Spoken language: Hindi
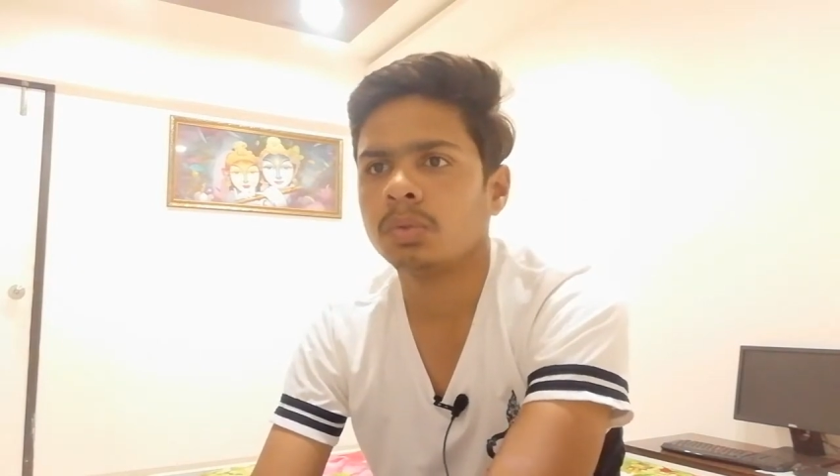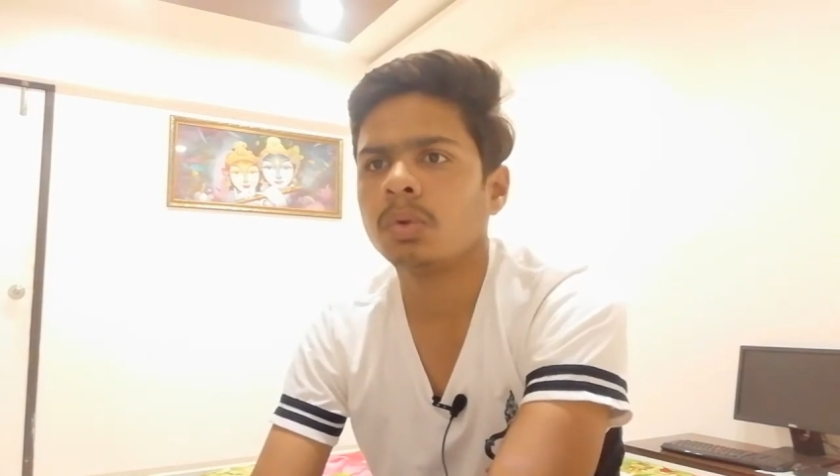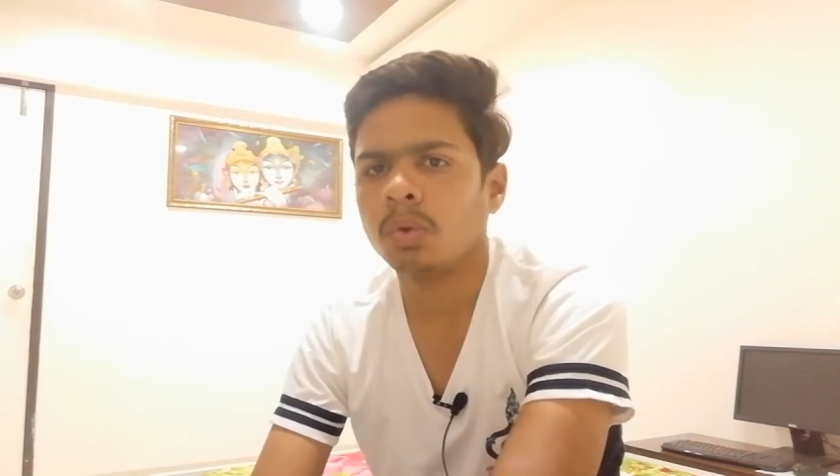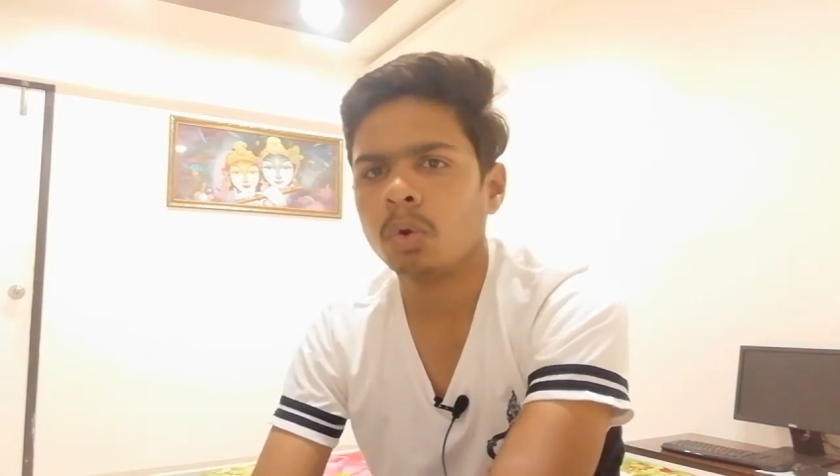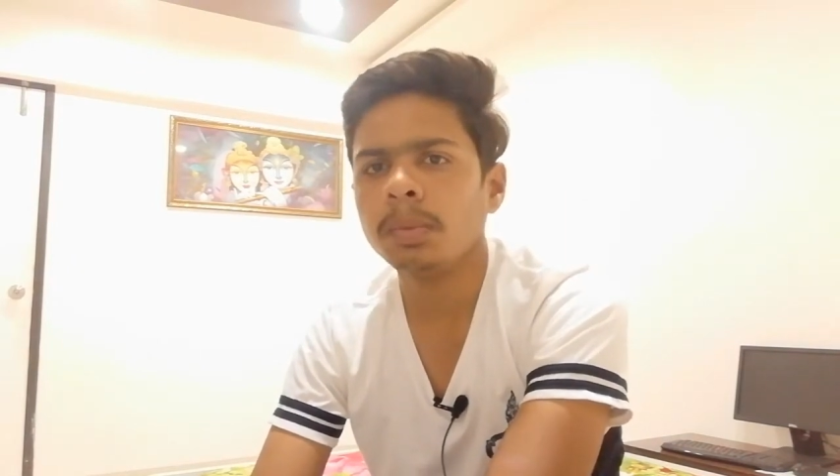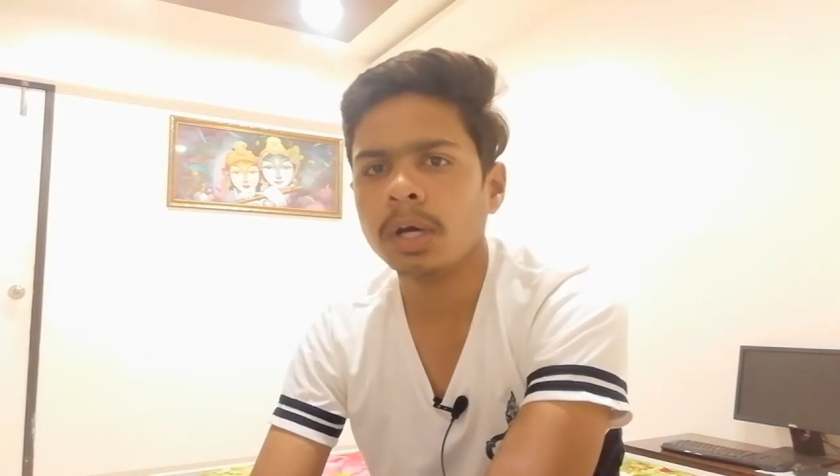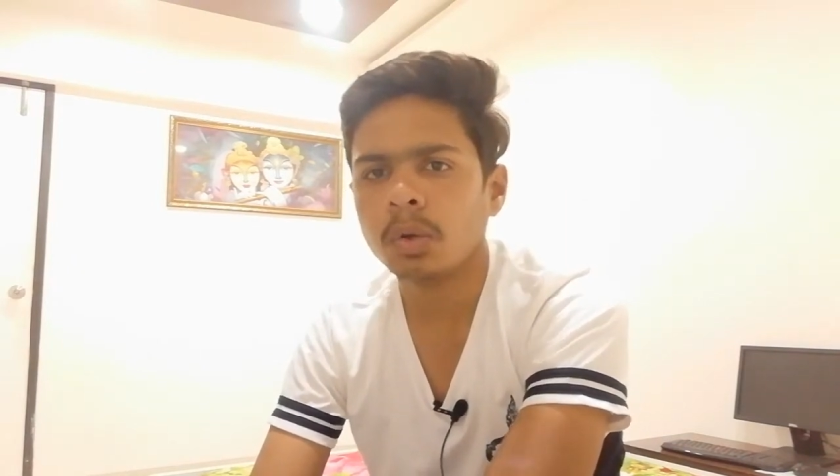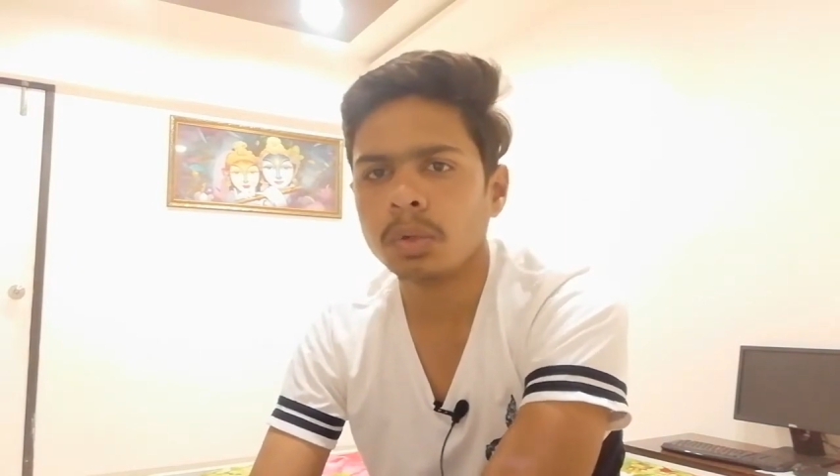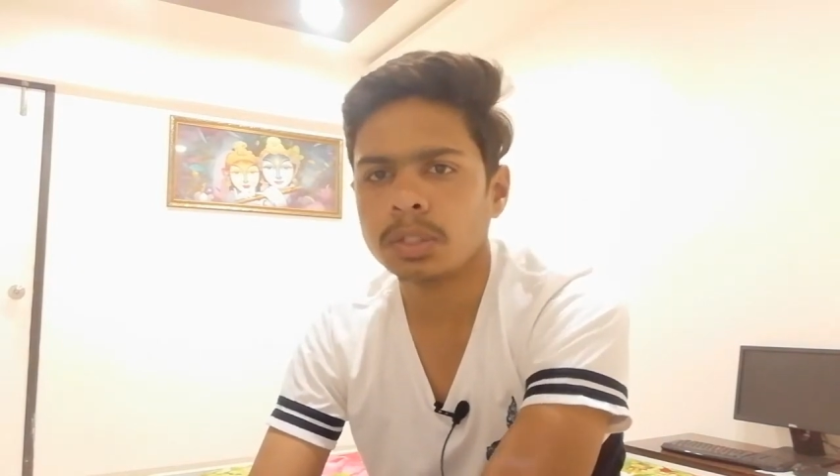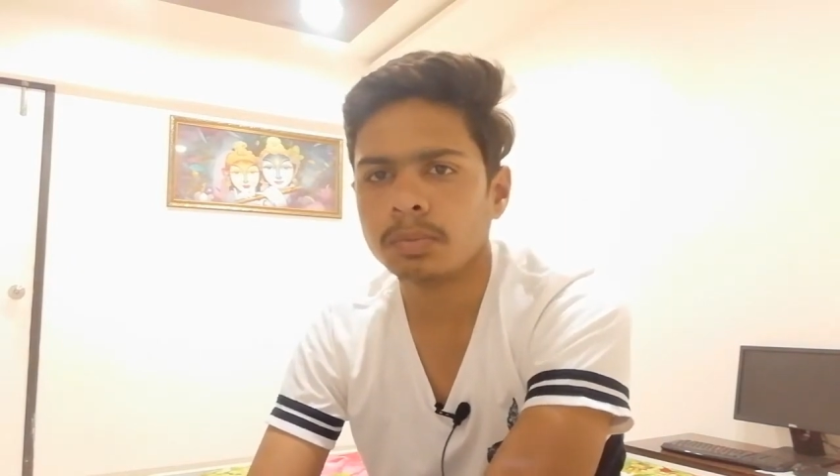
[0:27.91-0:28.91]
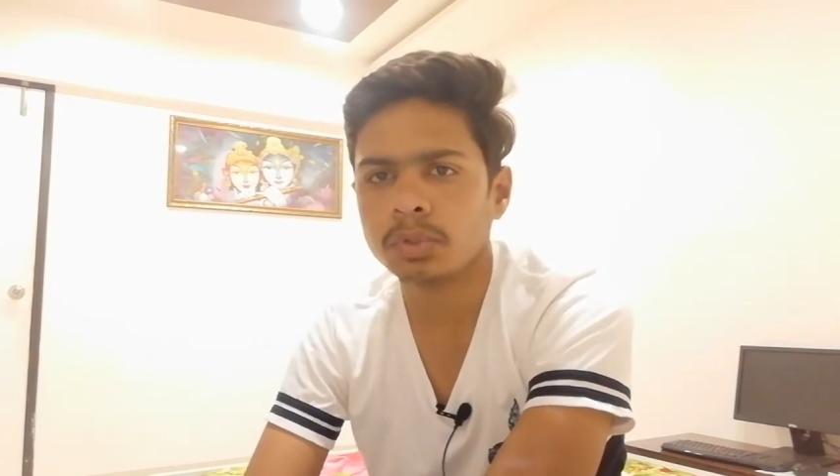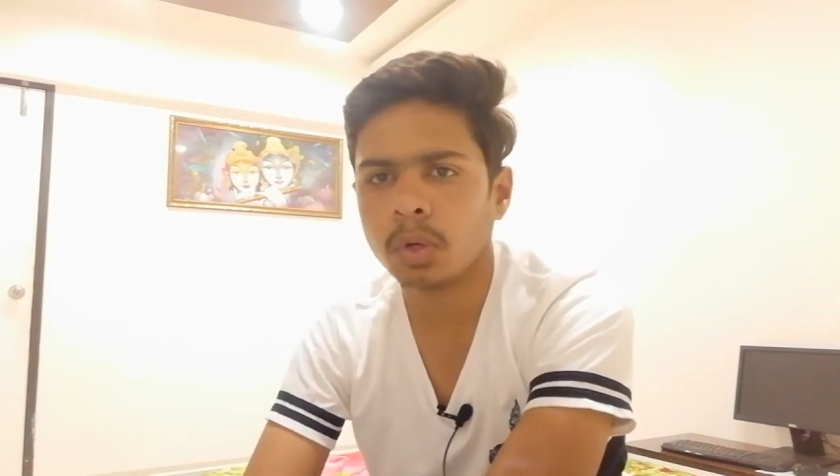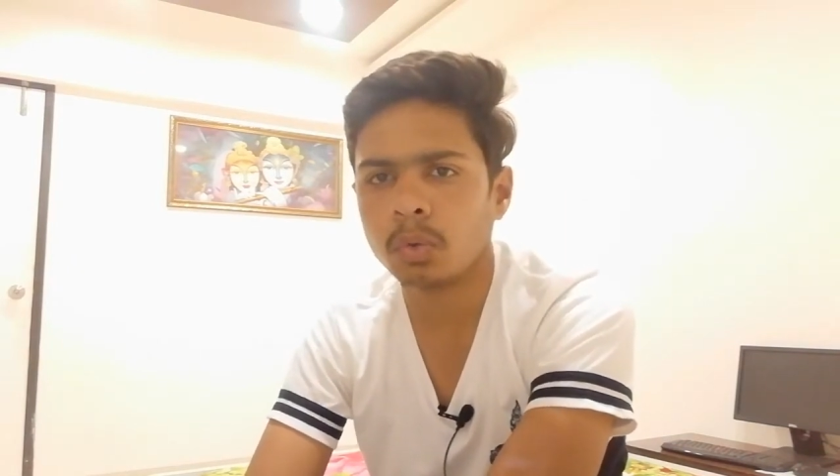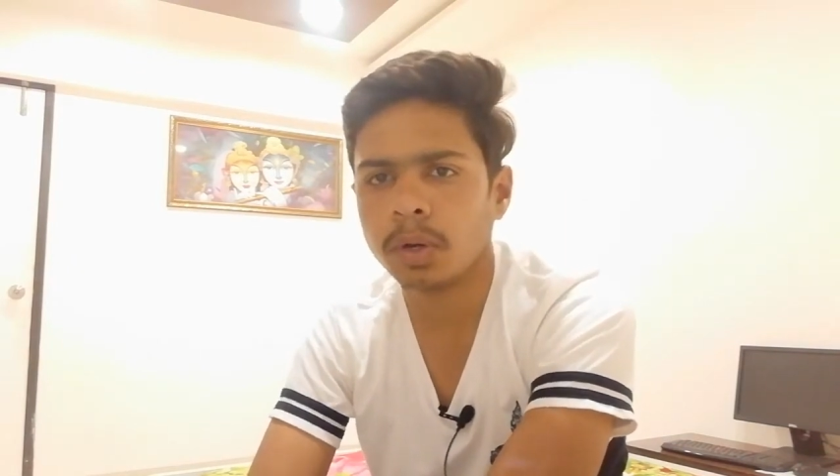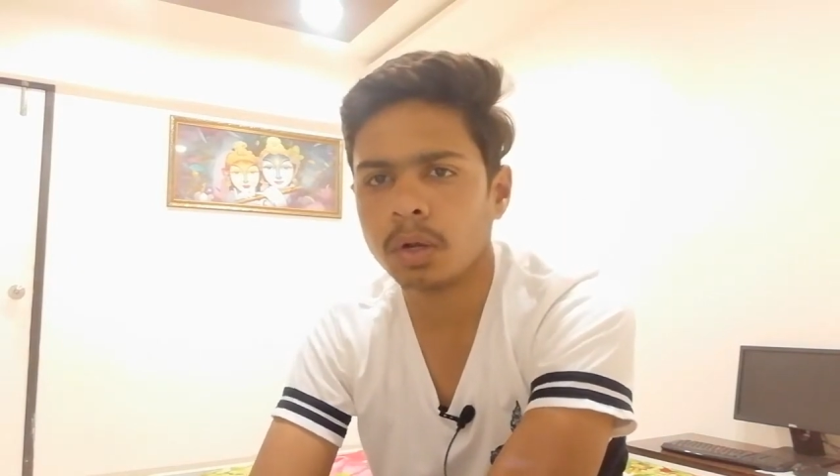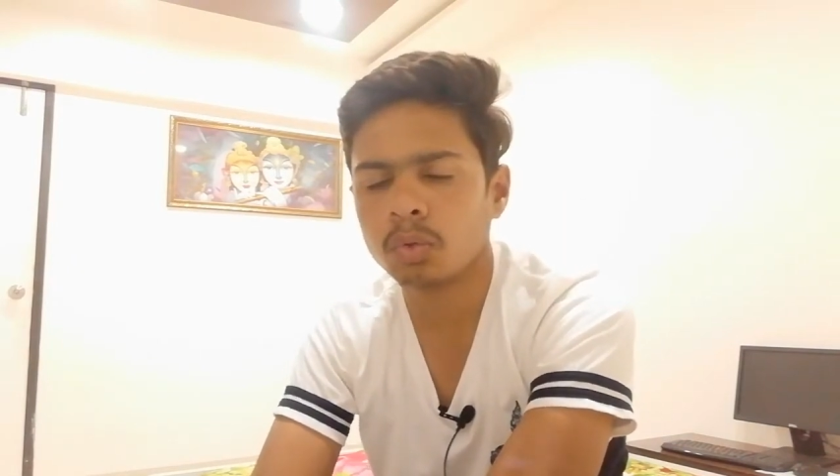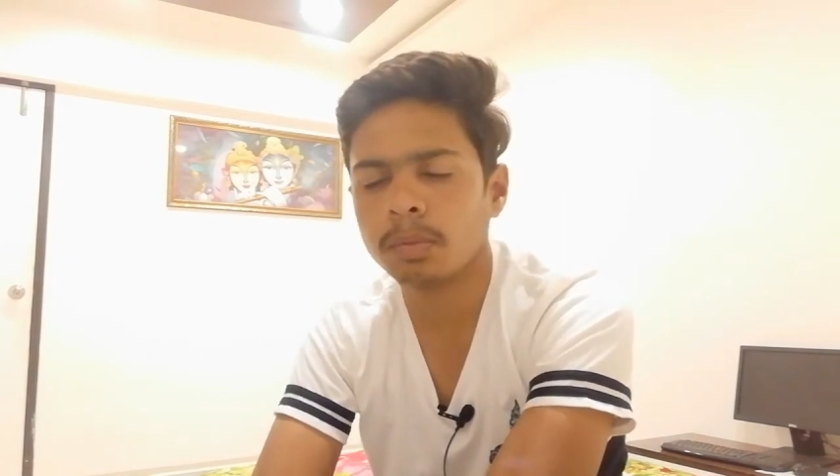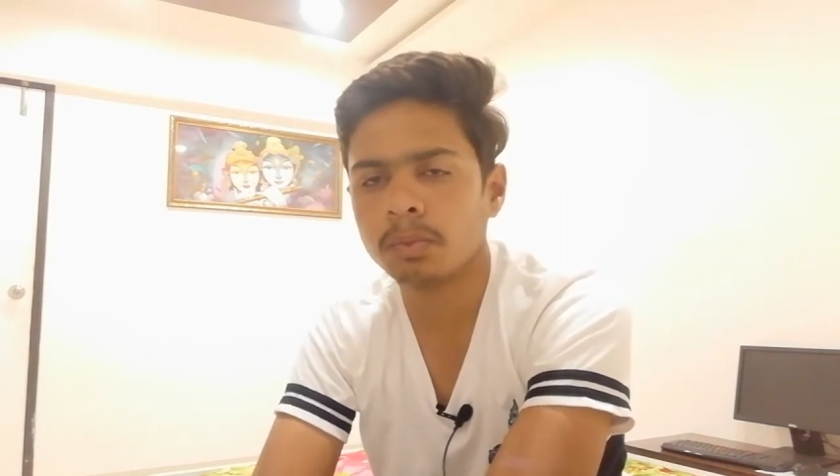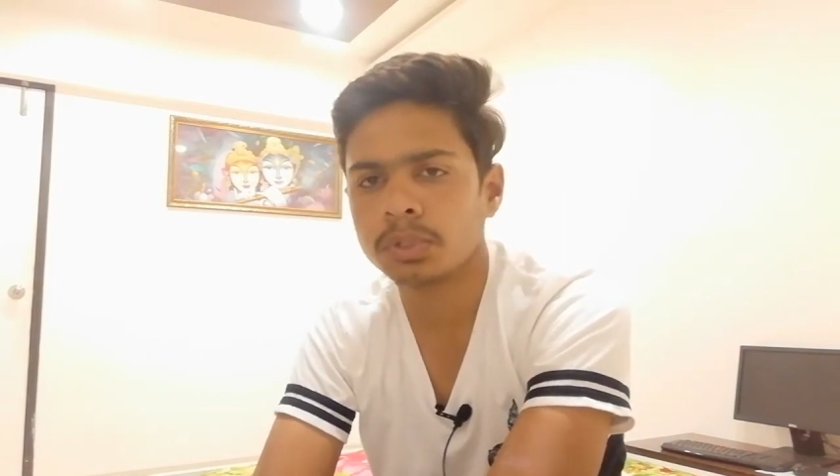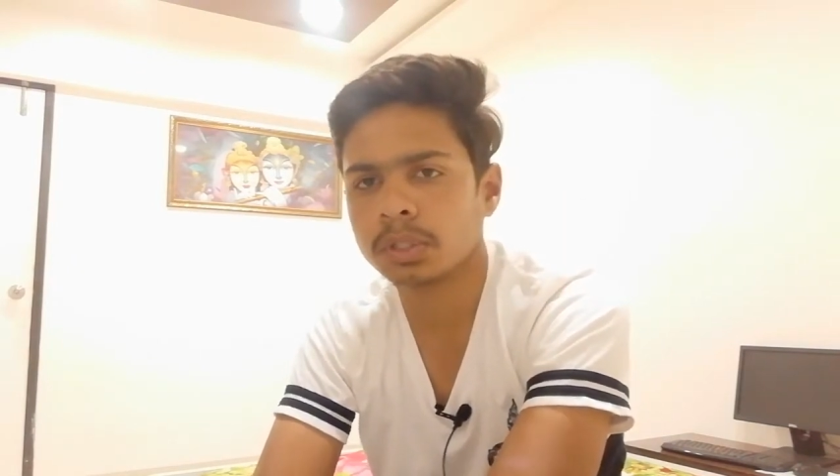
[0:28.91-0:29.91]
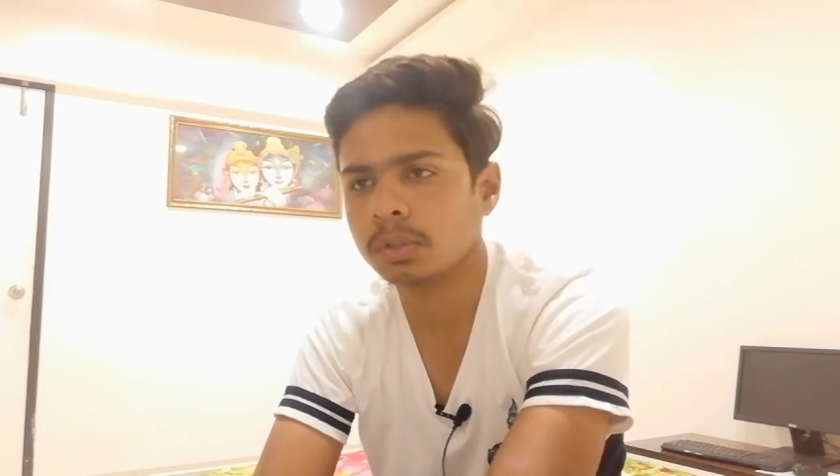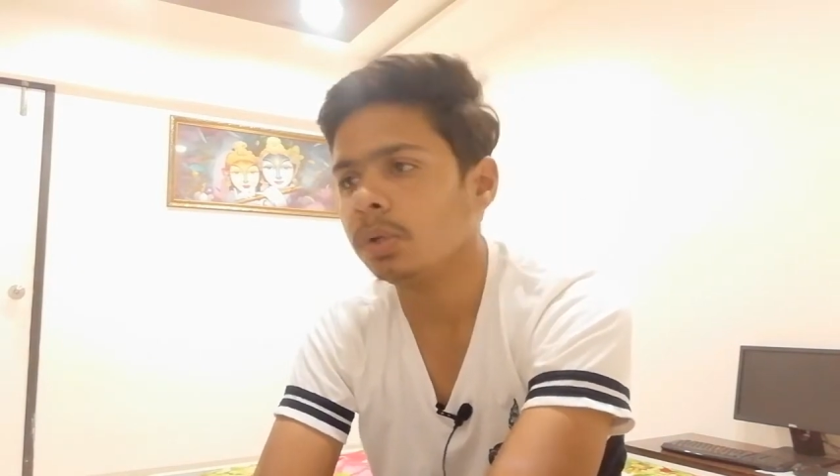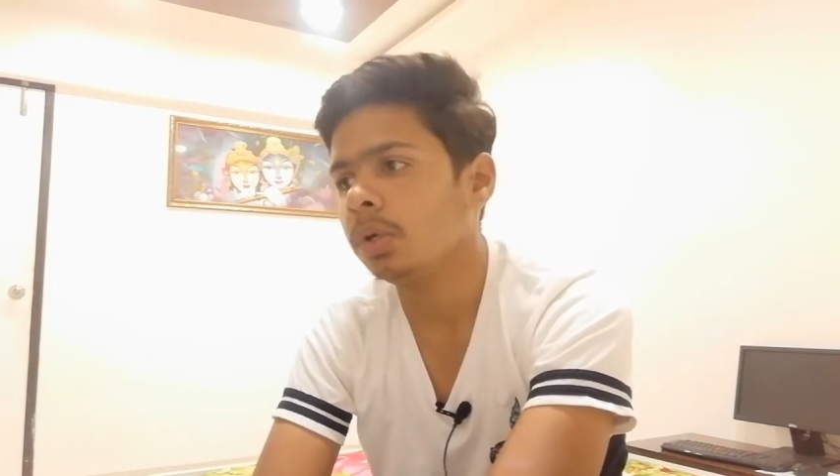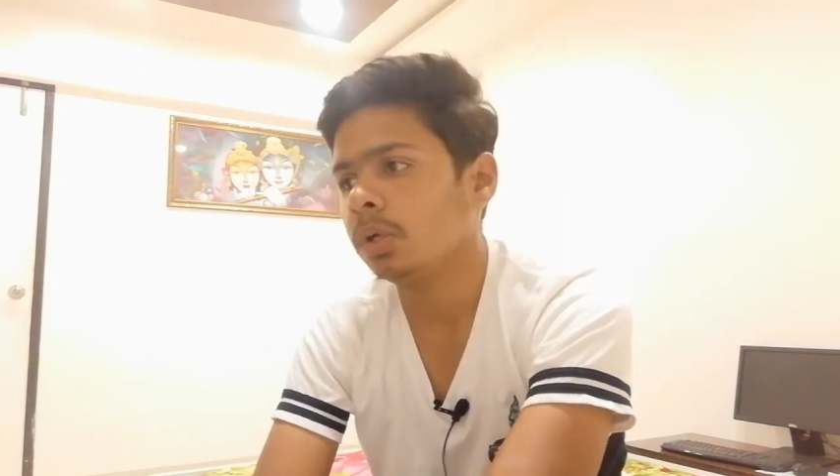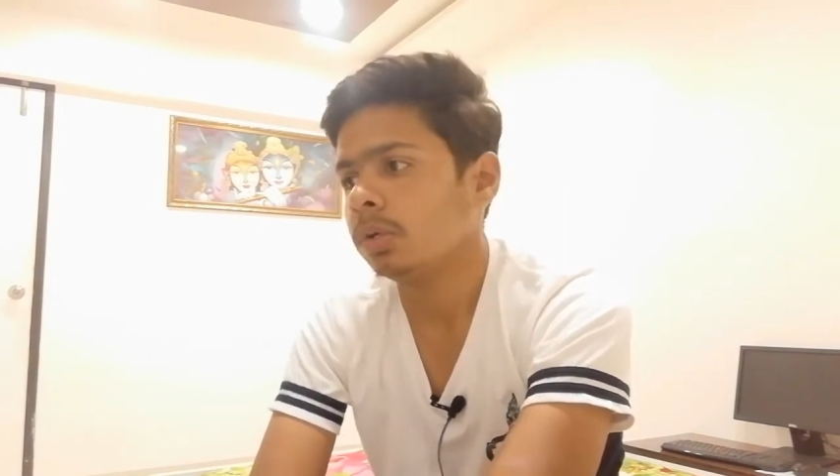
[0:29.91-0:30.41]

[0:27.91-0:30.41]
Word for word: तो और, और भी अगर कोई सपोज डाउट वगैरह हो तो आप पूछ सकते हो